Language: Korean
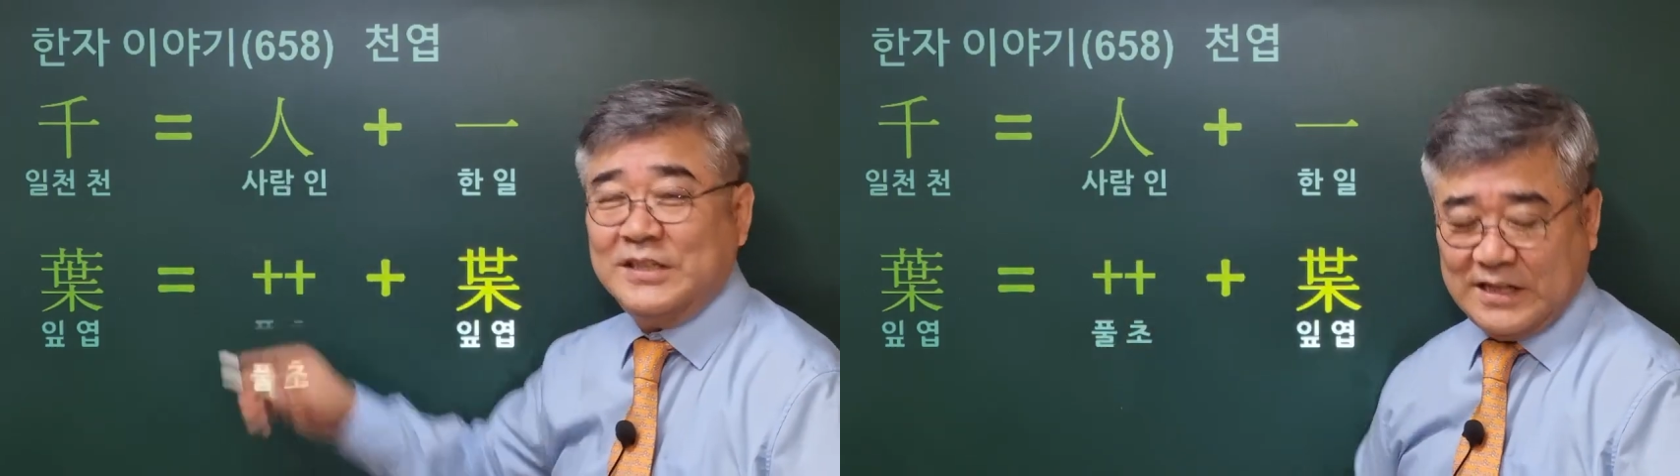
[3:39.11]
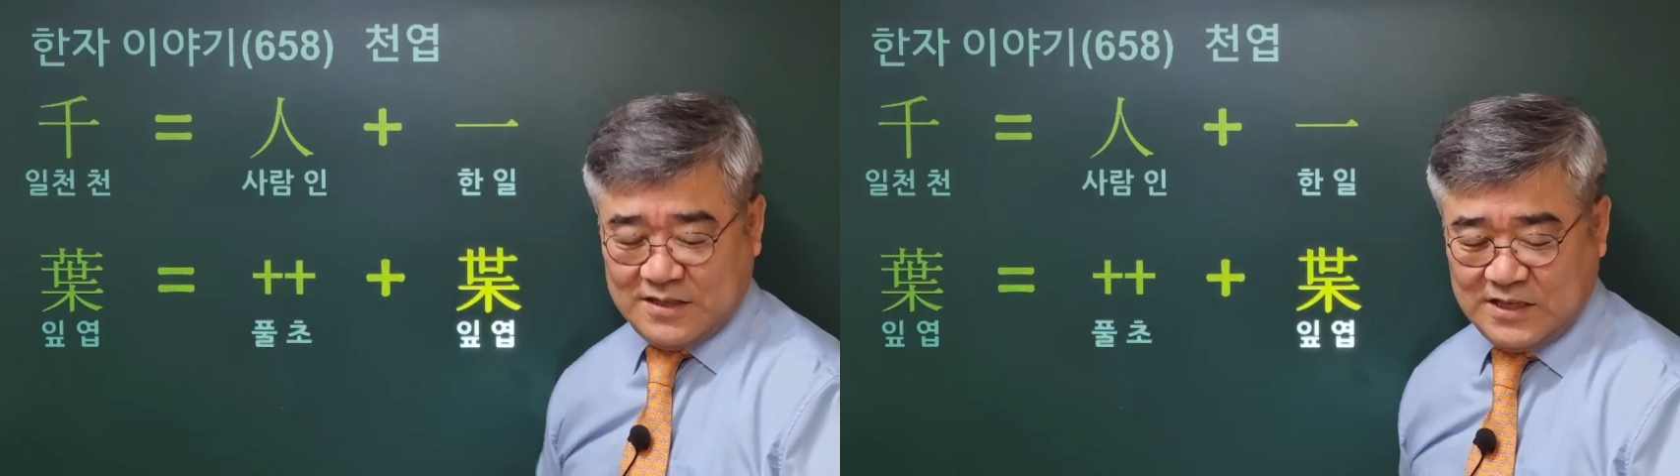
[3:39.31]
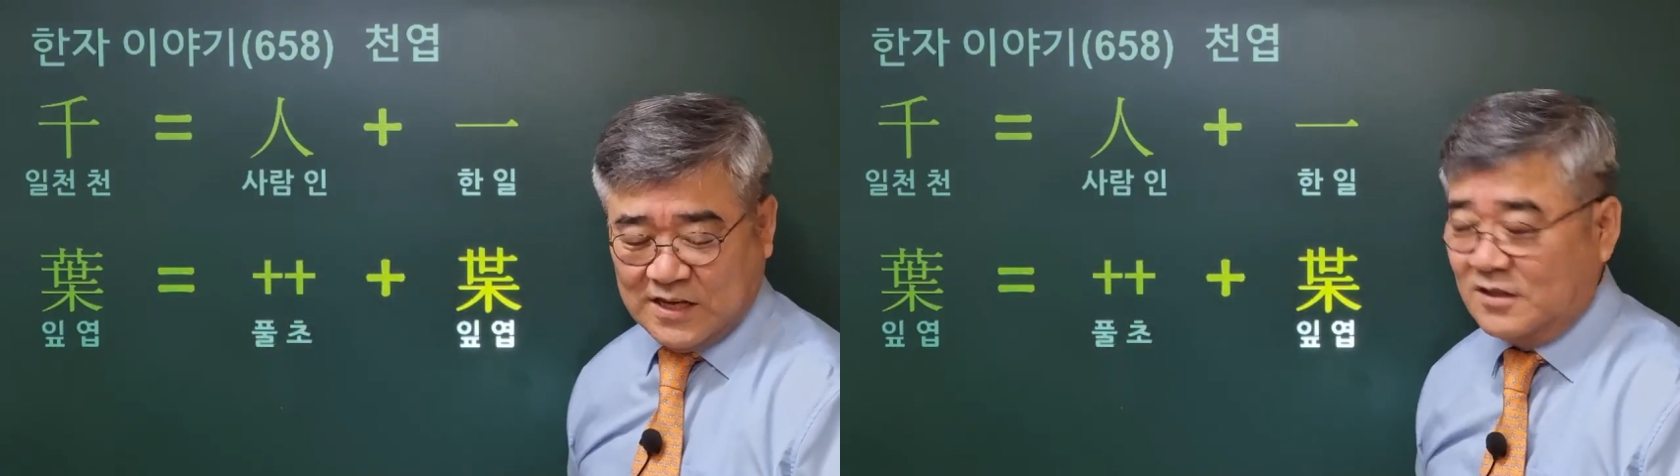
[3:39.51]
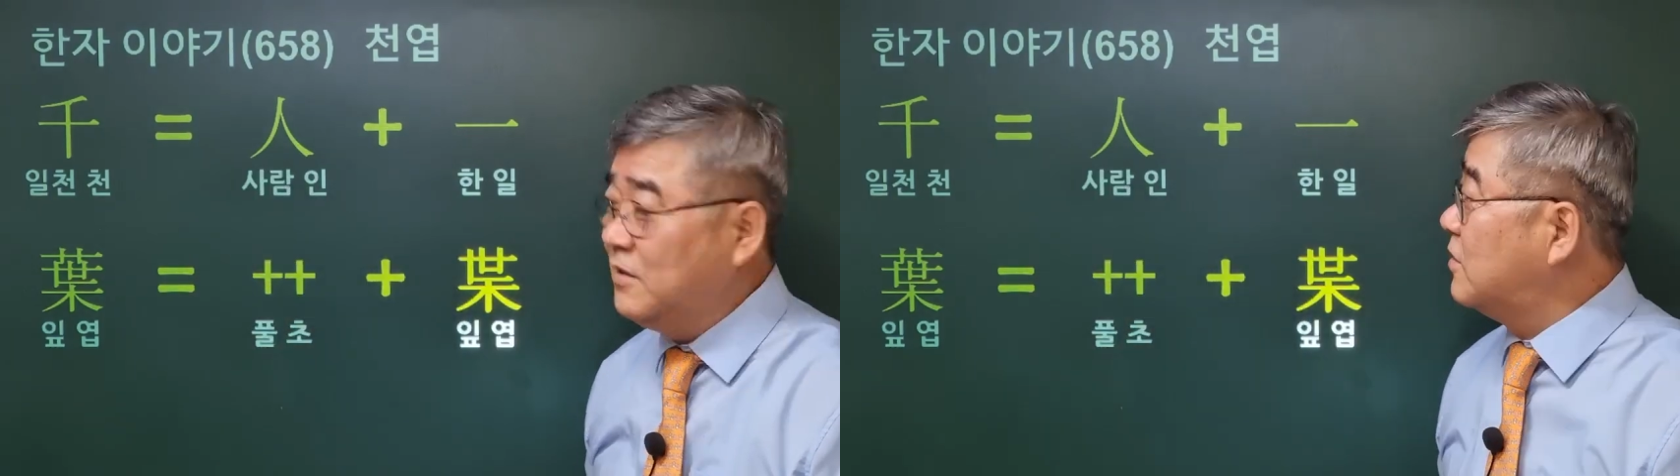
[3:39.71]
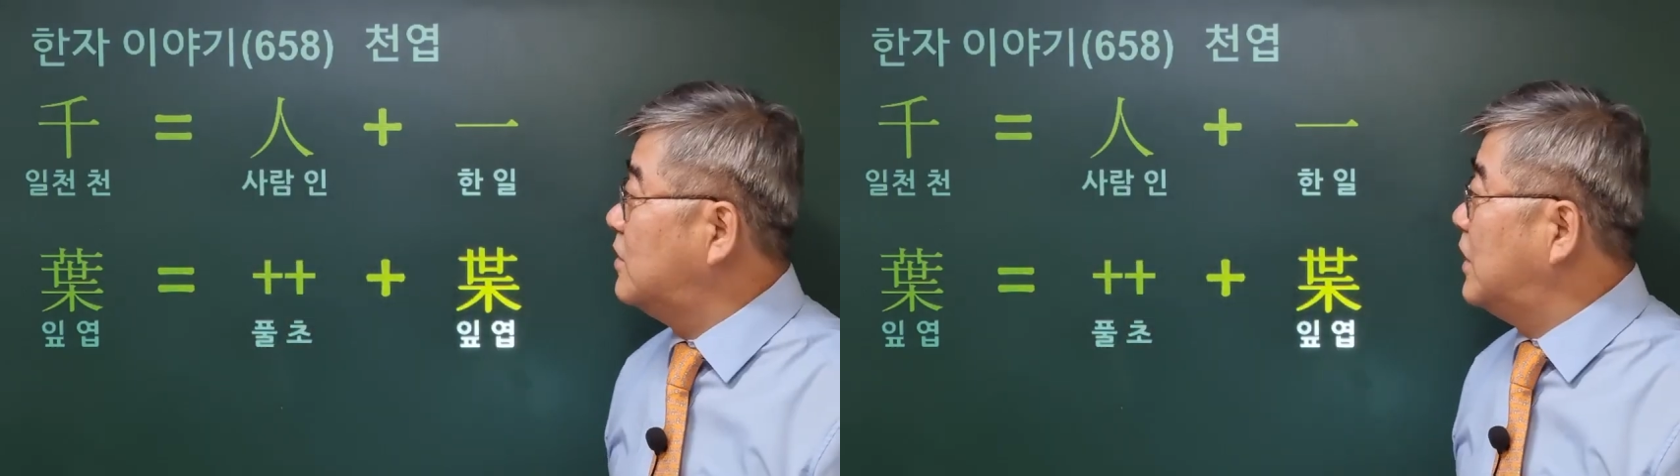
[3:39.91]
있다는 자
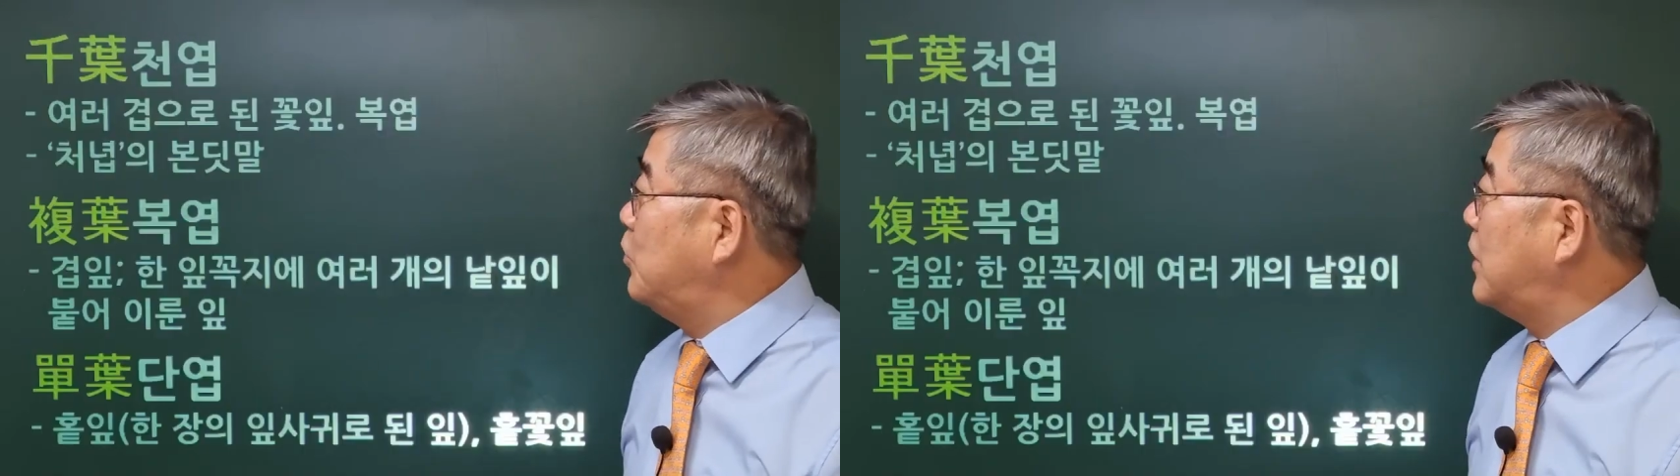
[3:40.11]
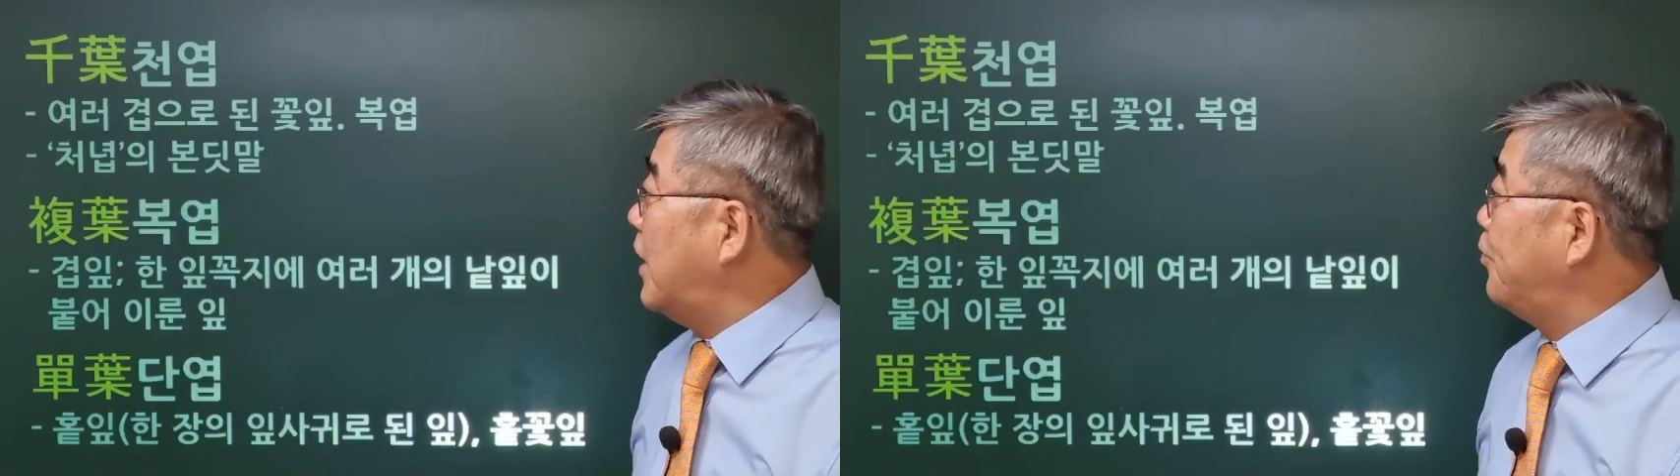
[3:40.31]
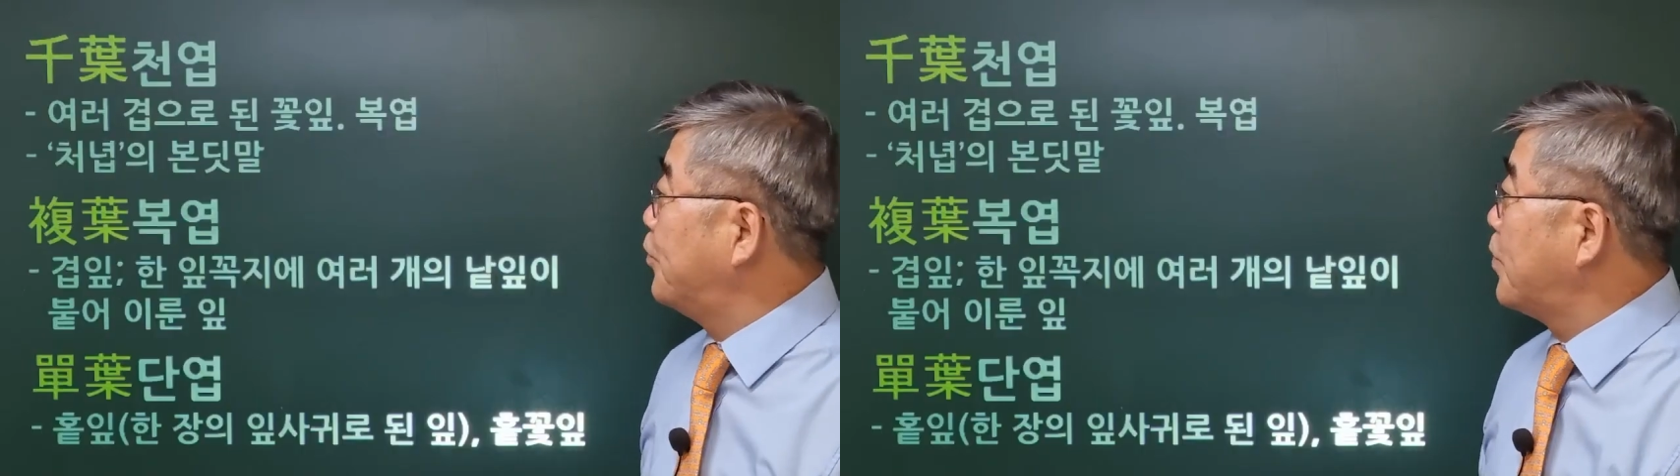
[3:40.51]
그런 뜻이 됩니다.